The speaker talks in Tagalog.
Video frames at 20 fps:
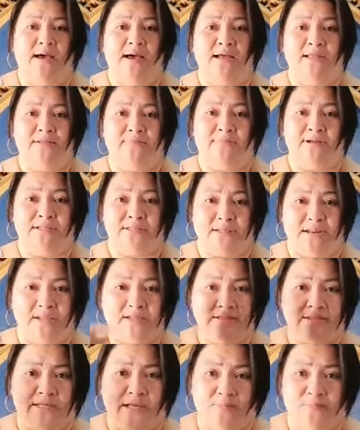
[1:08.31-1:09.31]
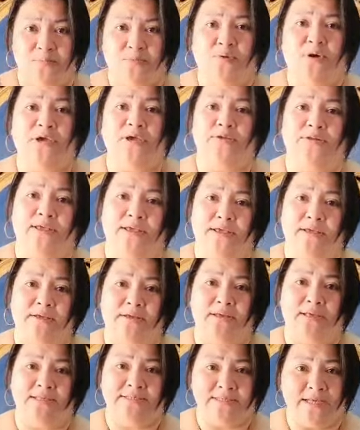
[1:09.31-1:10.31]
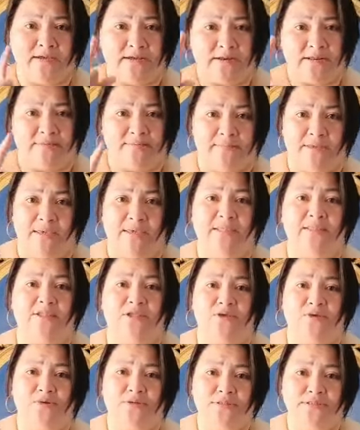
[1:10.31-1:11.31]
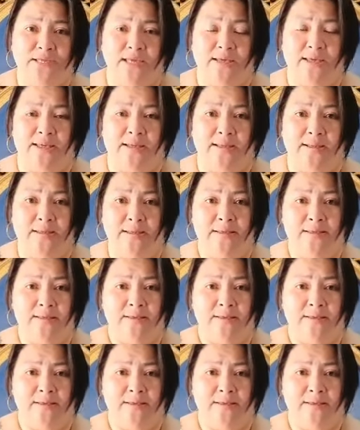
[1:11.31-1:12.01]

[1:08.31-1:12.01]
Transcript: at mag-transact po kayo ng isang remit nyo sa